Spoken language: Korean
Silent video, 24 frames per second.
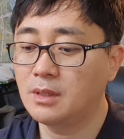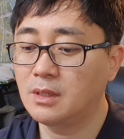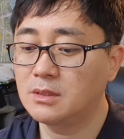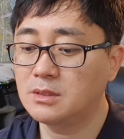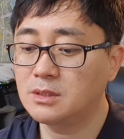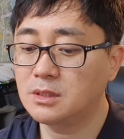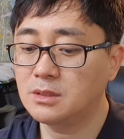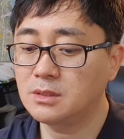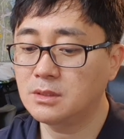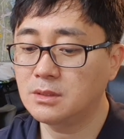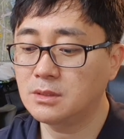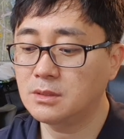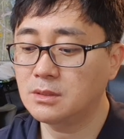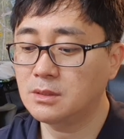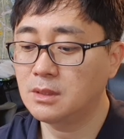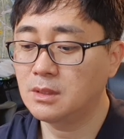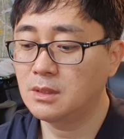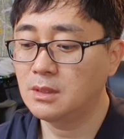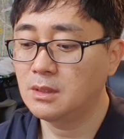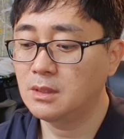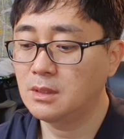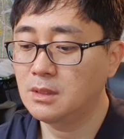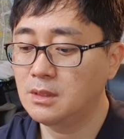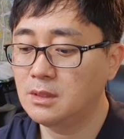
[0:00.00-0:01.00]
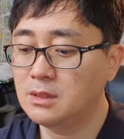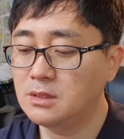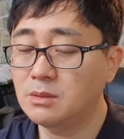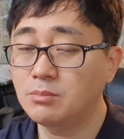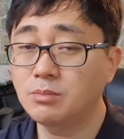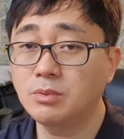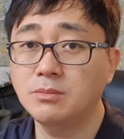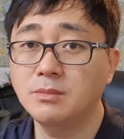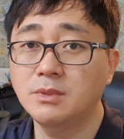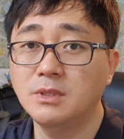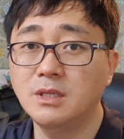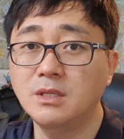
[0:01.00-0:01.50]
저는 이
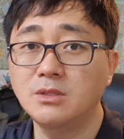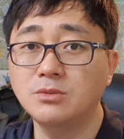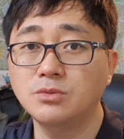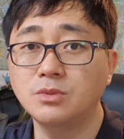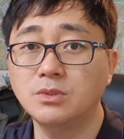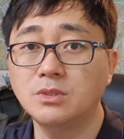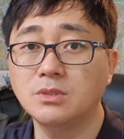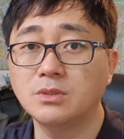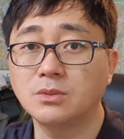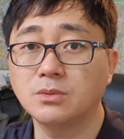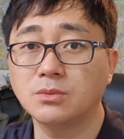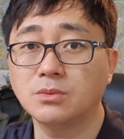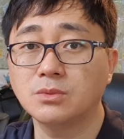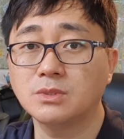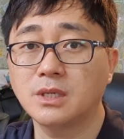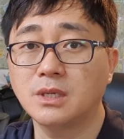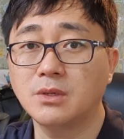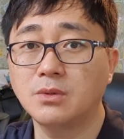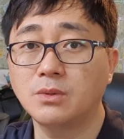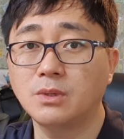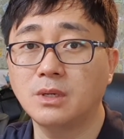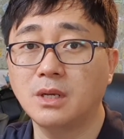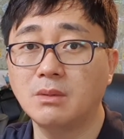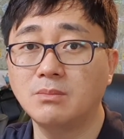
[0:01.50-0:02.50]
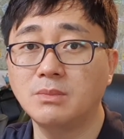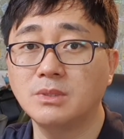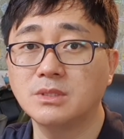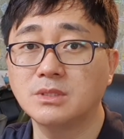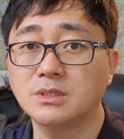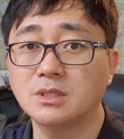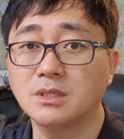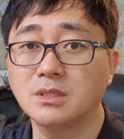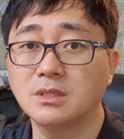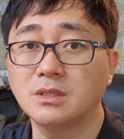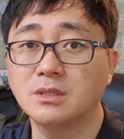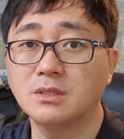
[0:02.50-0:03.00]
제품을 일주일 정도 사용을
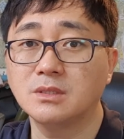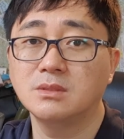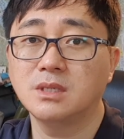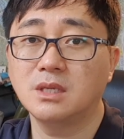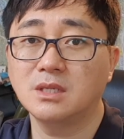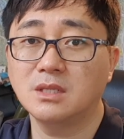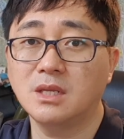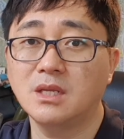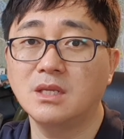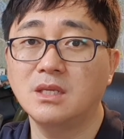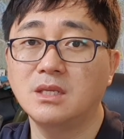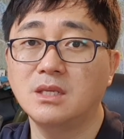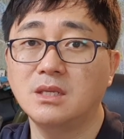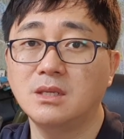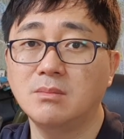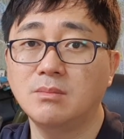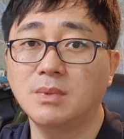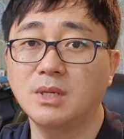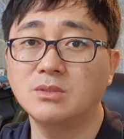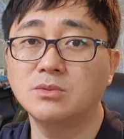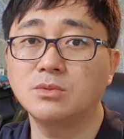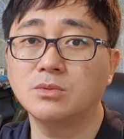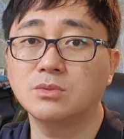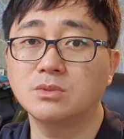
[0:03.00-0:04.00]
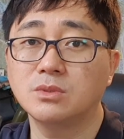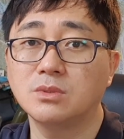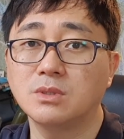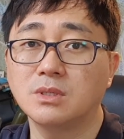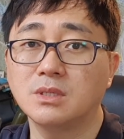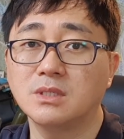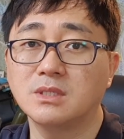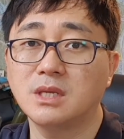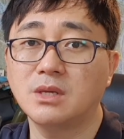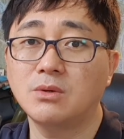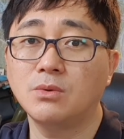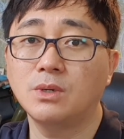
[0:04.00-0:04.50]
하면서 상당히
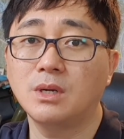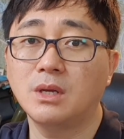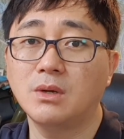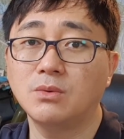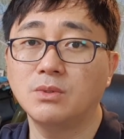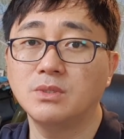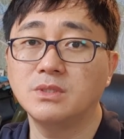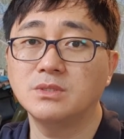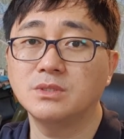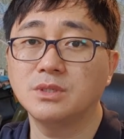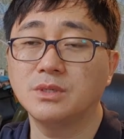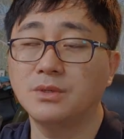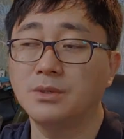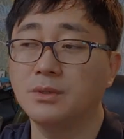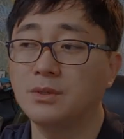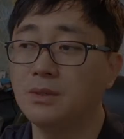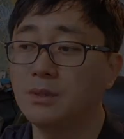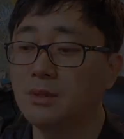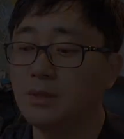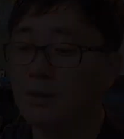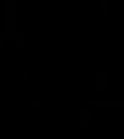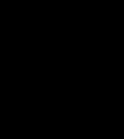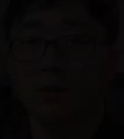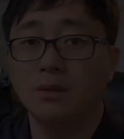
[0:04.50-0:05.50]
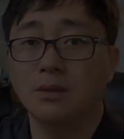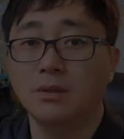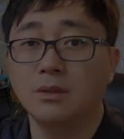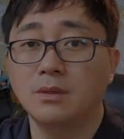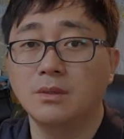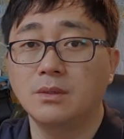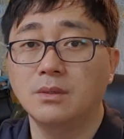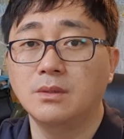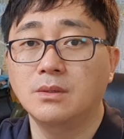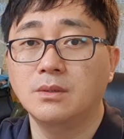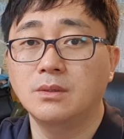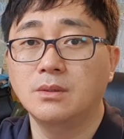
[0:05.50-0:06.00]
만족스럽게 사용을 하고 있어요.
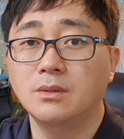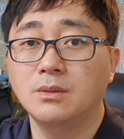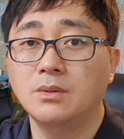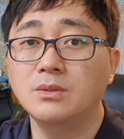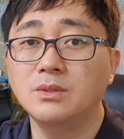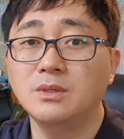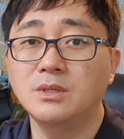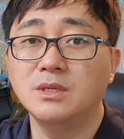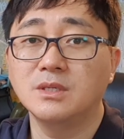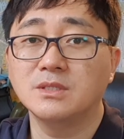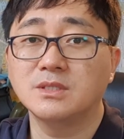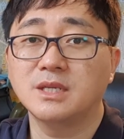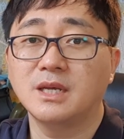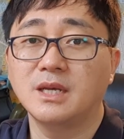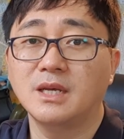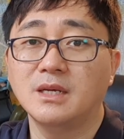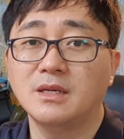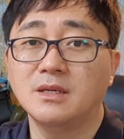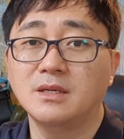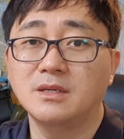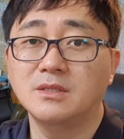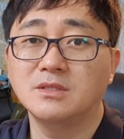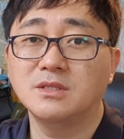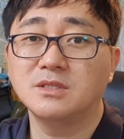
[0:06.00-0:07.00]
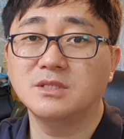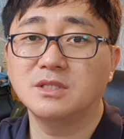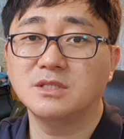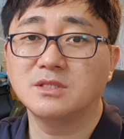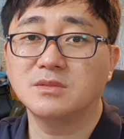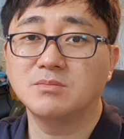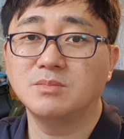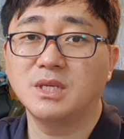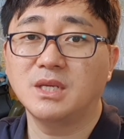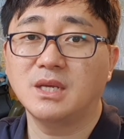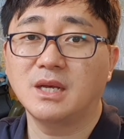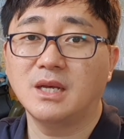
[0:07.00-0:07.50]
오늘 영상
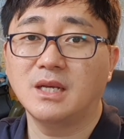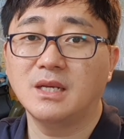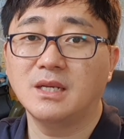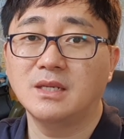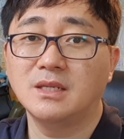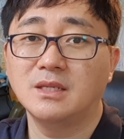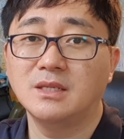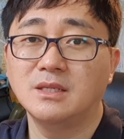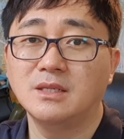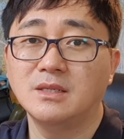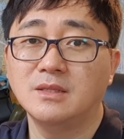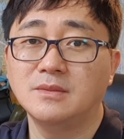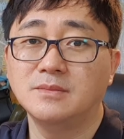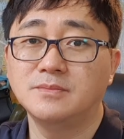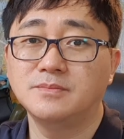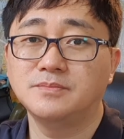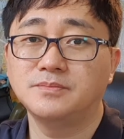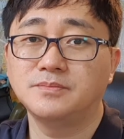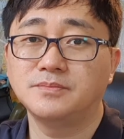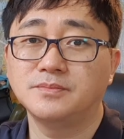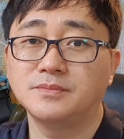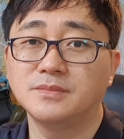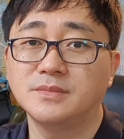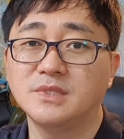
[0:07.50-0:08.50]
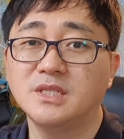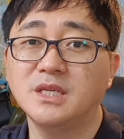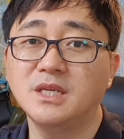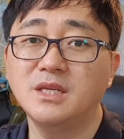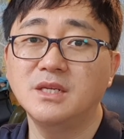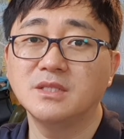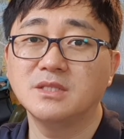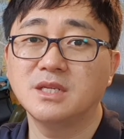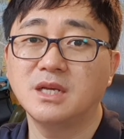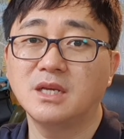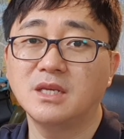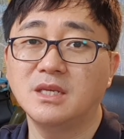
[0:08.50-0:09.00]
어떠셨습니까? 제
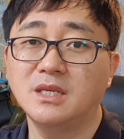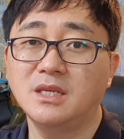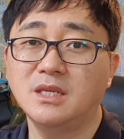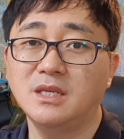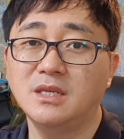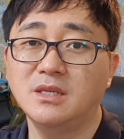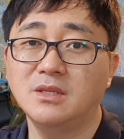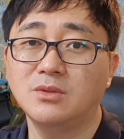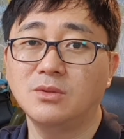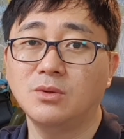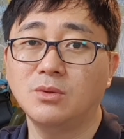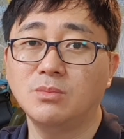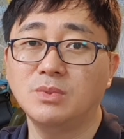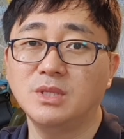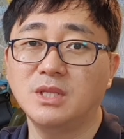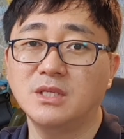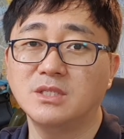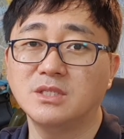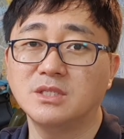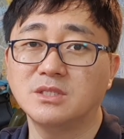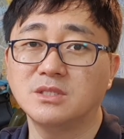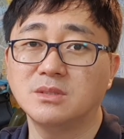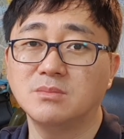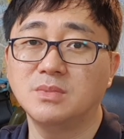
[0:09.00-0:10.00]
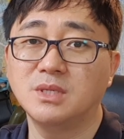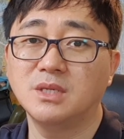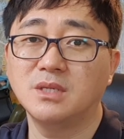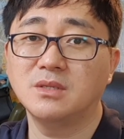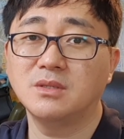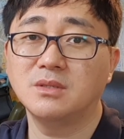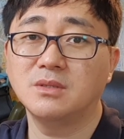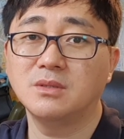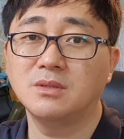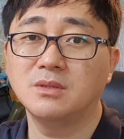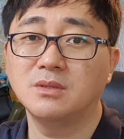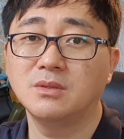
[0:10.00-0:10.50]
영상이 도움이
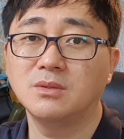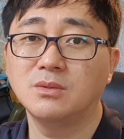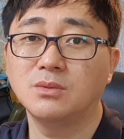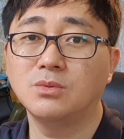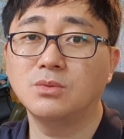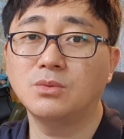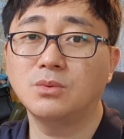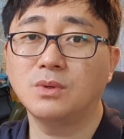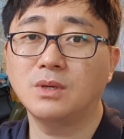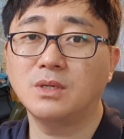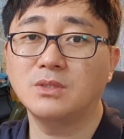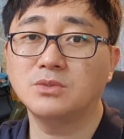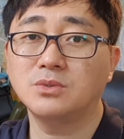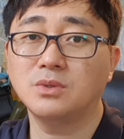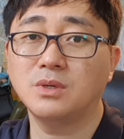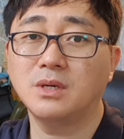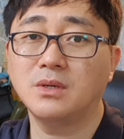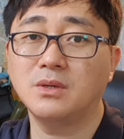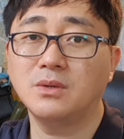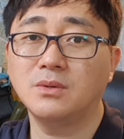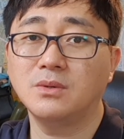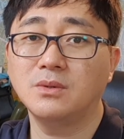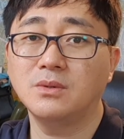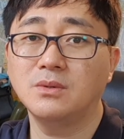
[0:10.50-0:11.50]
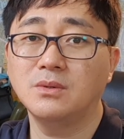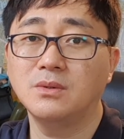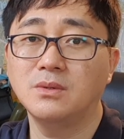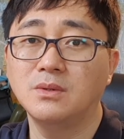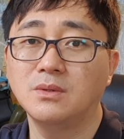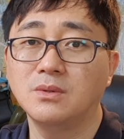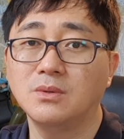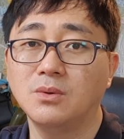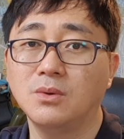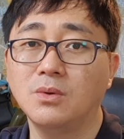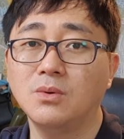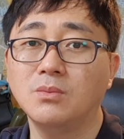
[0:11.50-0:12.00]
되셨으면 구독과 좋아요
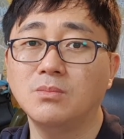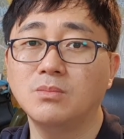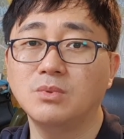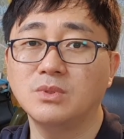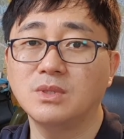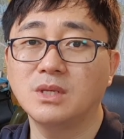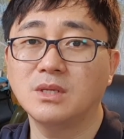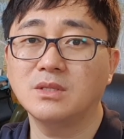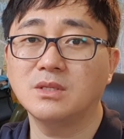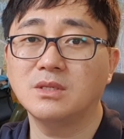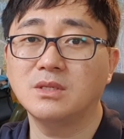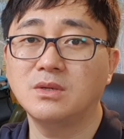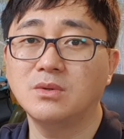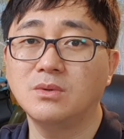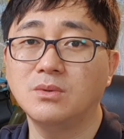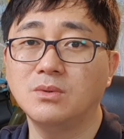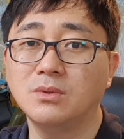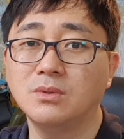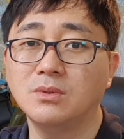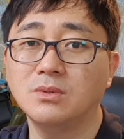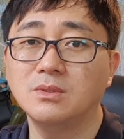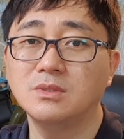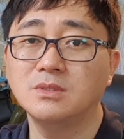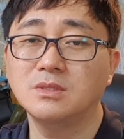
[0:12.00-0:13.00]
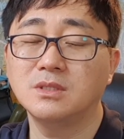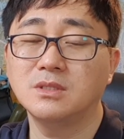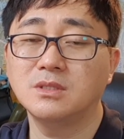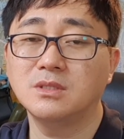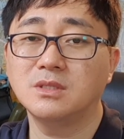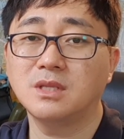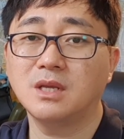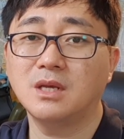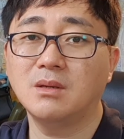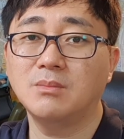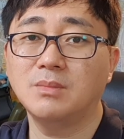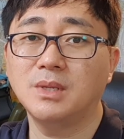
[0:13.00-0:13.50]
꼭 부탁드리고 저는
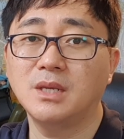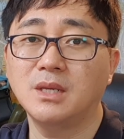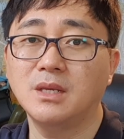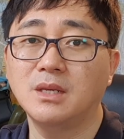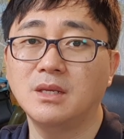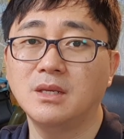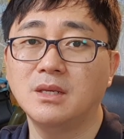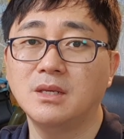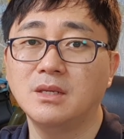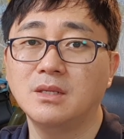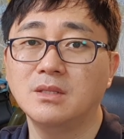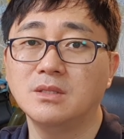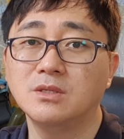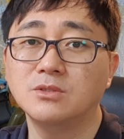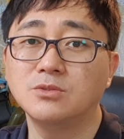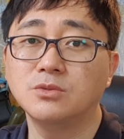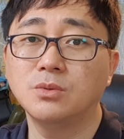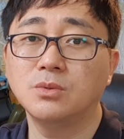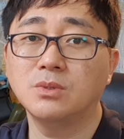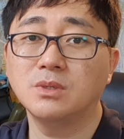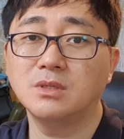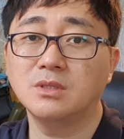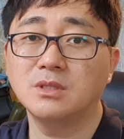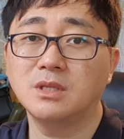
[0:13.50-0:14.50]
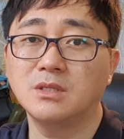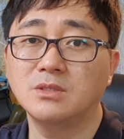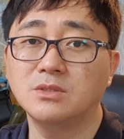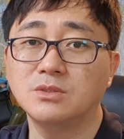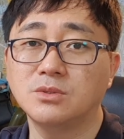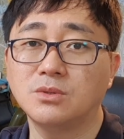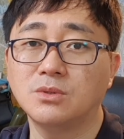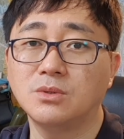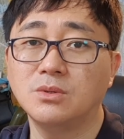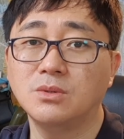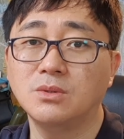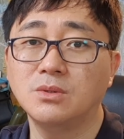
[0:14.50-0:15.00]
다음에 더 좋은
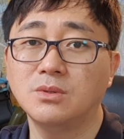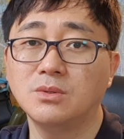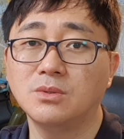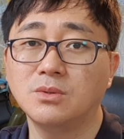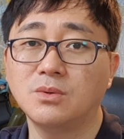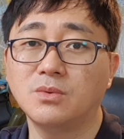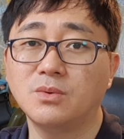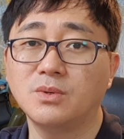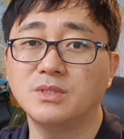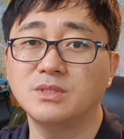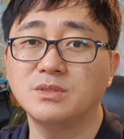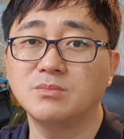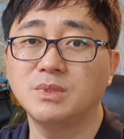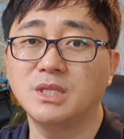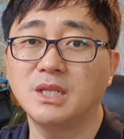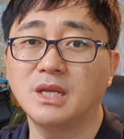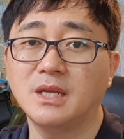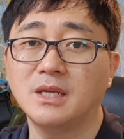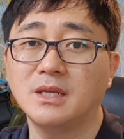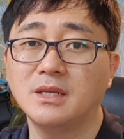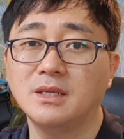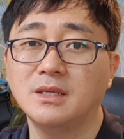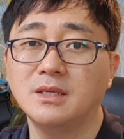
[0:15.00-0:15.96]
컨텐츠로 돌아오겠습니다.